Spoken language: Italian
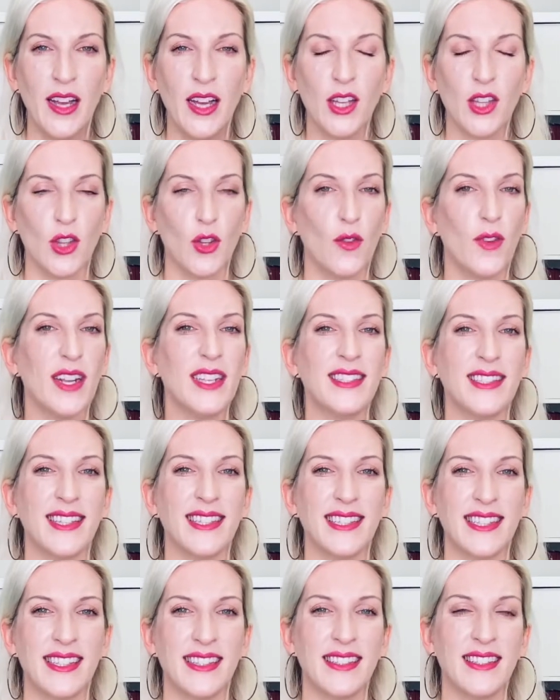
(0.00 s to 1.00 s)
Dovreste
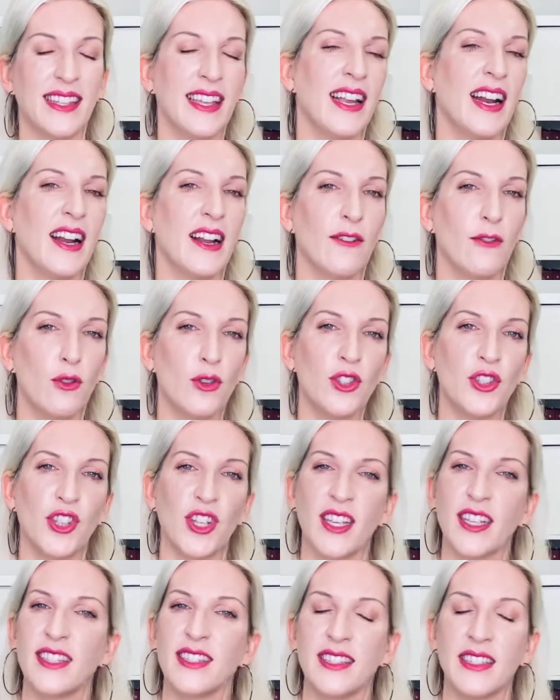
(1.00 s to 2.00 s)
sentire la voce
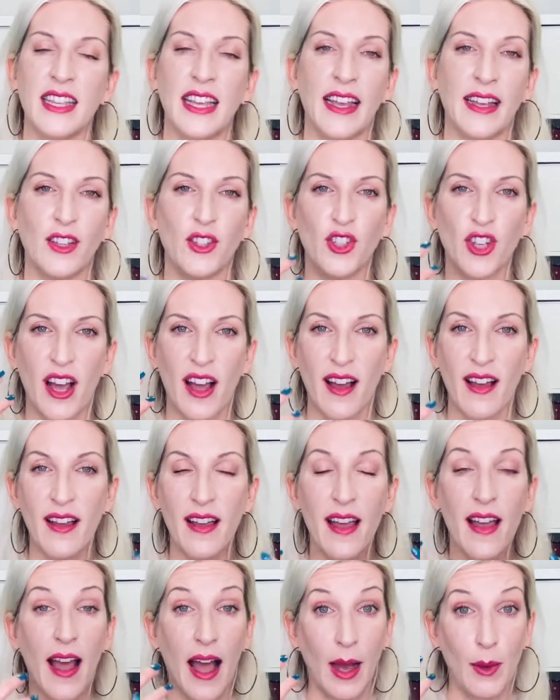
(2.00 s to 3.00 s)
che si è già
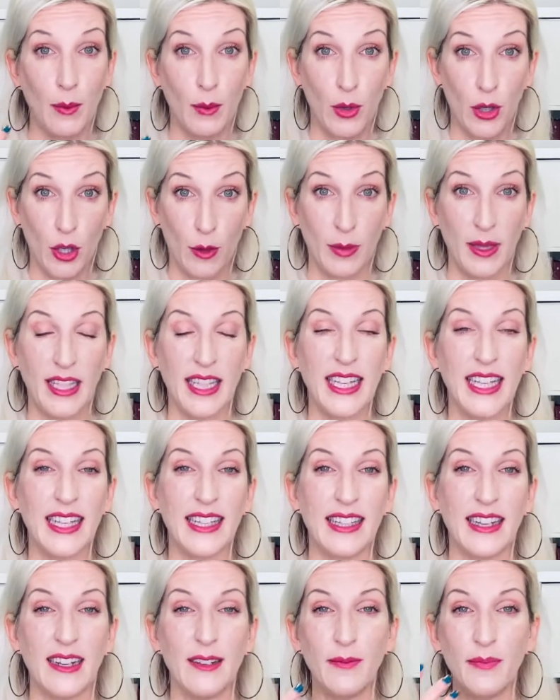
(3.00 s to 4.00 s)

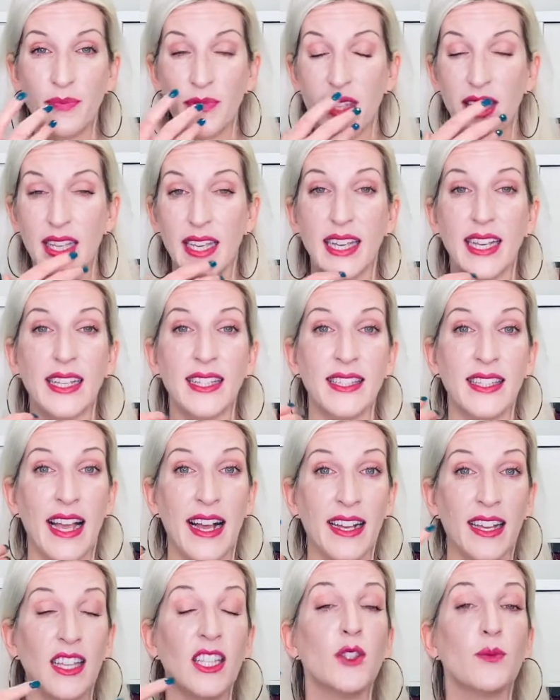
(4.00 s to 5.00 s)
ammorbidita e che si è
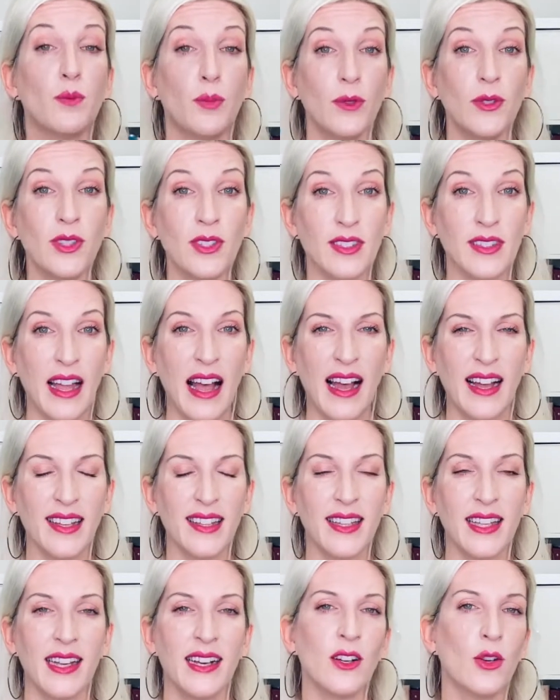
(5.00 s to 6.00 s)
anche
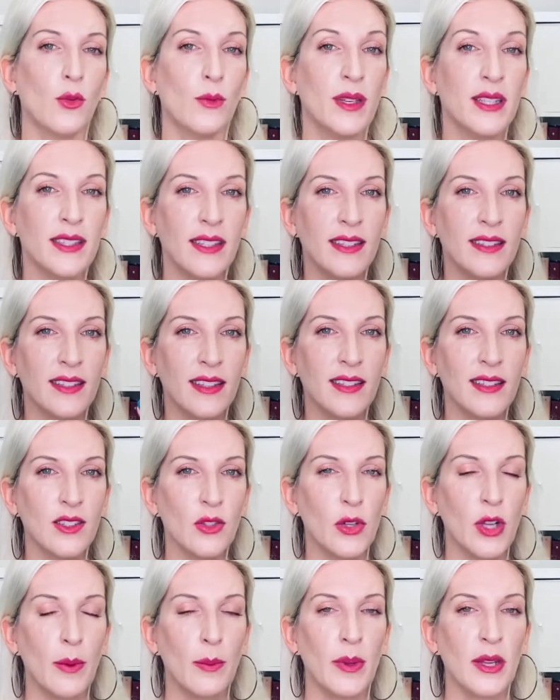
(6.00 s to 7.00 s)
spostata come
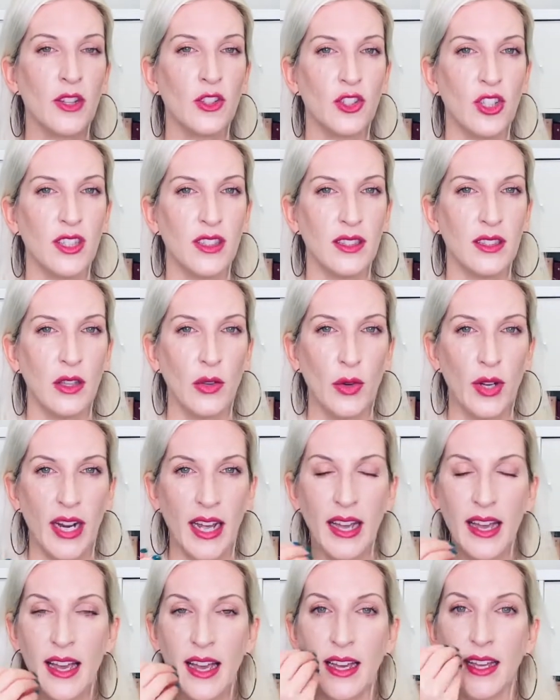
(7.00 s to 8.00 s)
sensazione e percezione
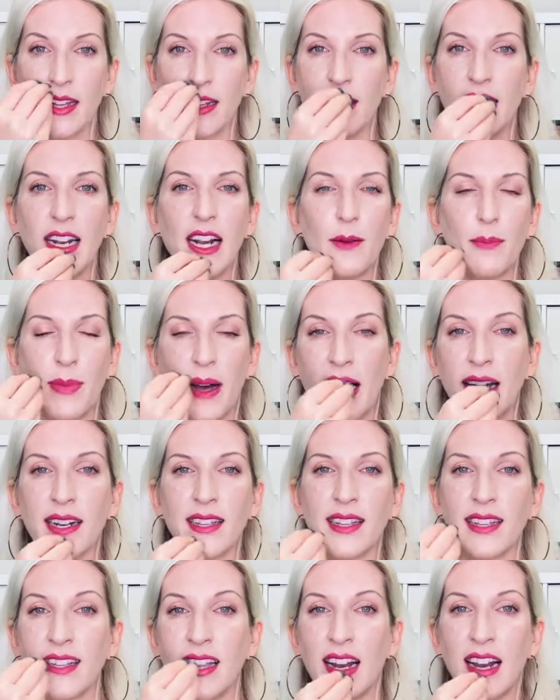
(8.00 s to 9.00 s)
nella
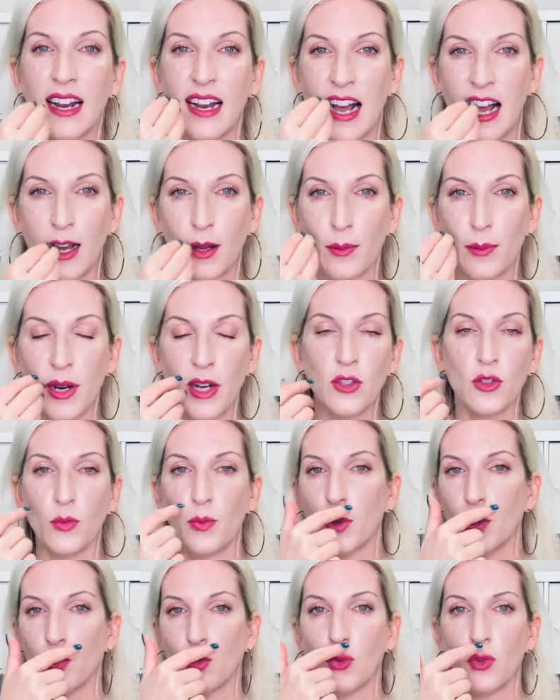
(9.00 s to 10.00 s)
parte delle labbra,
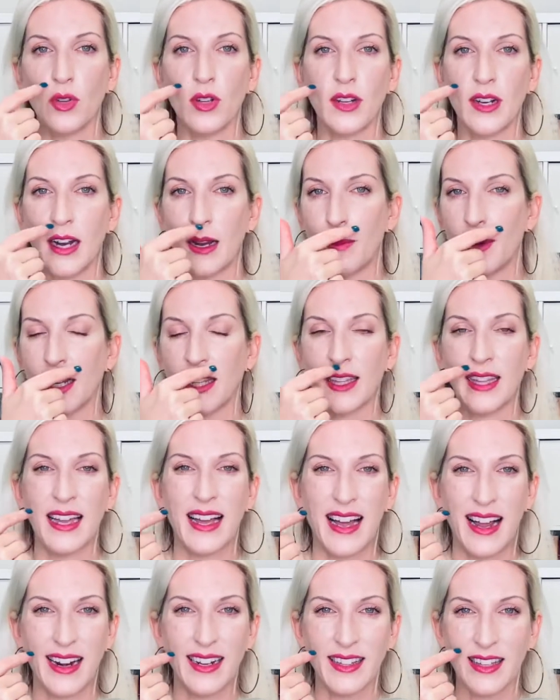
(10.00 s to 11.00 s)
soprattutto nella parte
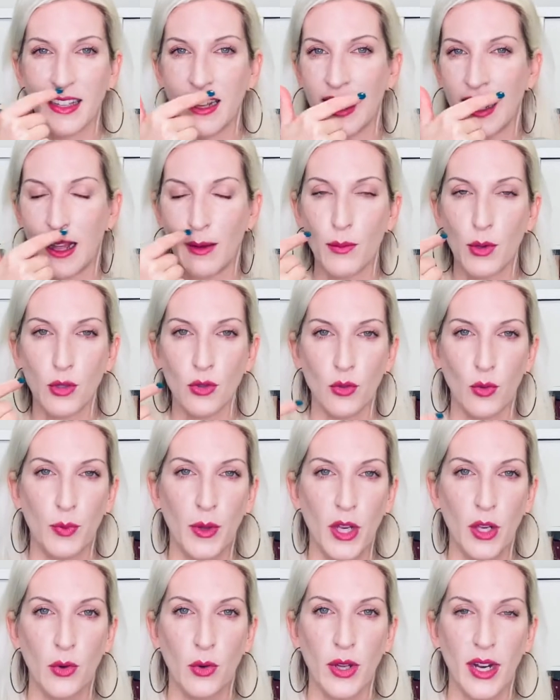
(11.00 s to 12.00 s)
alta del labbro
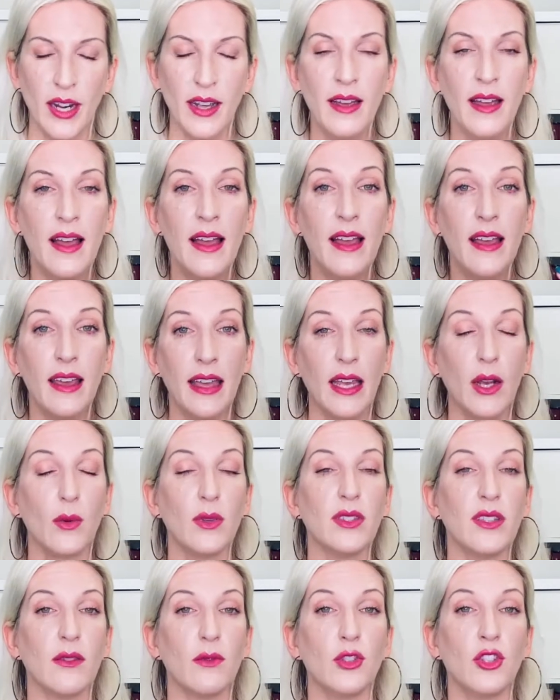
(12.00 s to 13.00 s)
superiore e
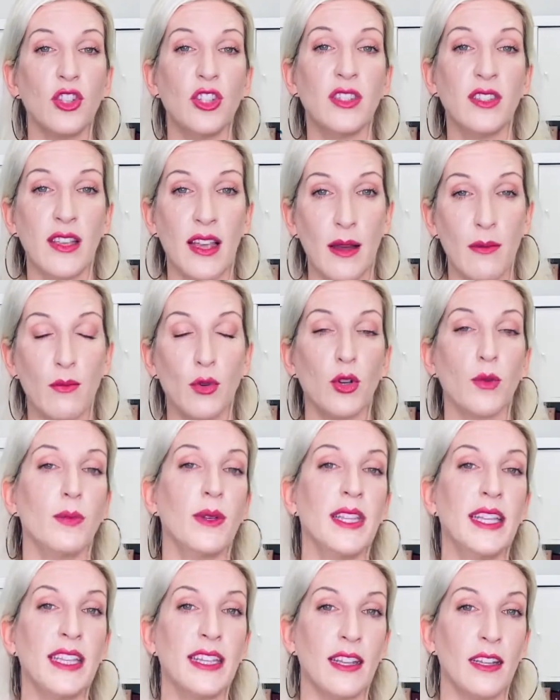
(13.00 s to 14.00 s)
questa voce si è
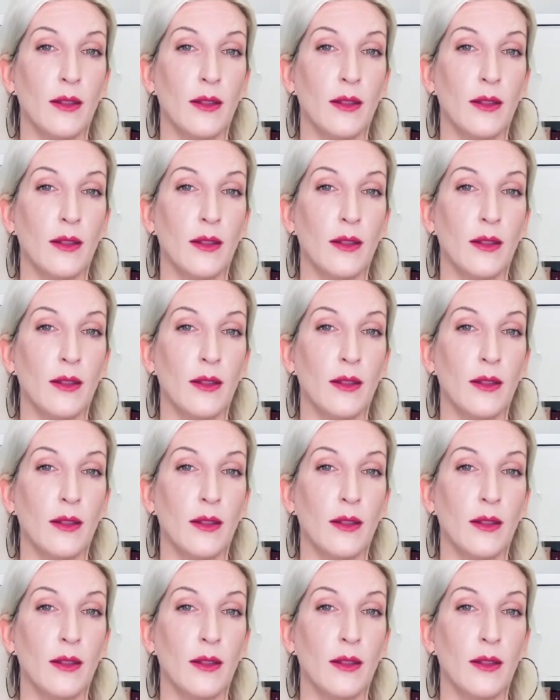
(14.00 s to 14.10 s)
ammorbidita di